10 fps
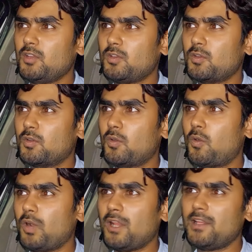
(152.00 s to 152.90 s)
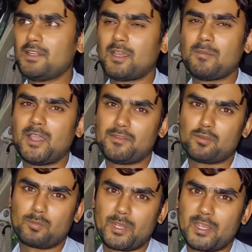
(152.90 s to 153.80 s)
तो ओला देता है बाईस
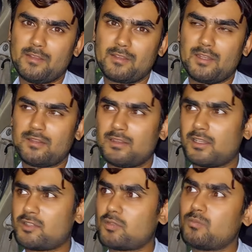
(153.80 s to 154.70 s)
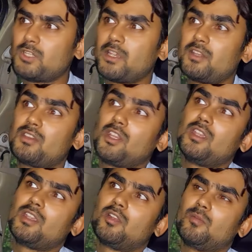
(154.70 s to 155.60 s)
रुपये कैंसिलेशन के तुम चाहे कितने
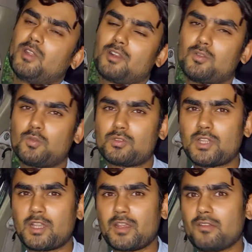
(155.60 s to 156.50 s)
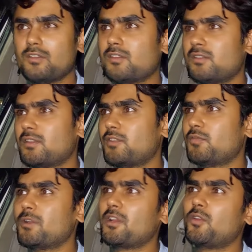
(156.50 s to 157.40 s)
ही किलोमीटर दूर जाके
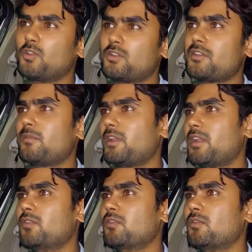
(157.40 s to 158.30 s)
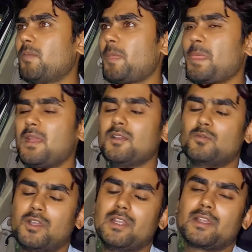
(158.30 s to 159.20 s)
कस्टमर की लोकेशन पे गई हो
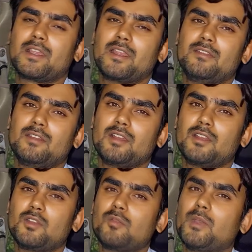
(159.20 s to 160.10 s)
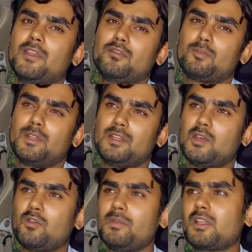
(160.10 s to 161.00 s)
वहाँ जाके कैंसिल करी हो तो बाईस रुपये
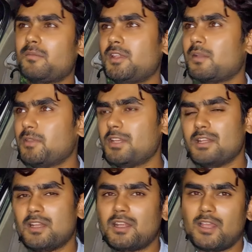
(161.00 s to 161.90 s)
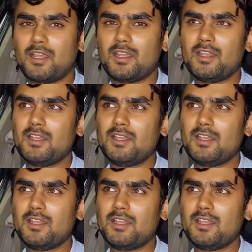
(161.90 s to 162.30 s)
देता है वो भी कभी कभी दे देता है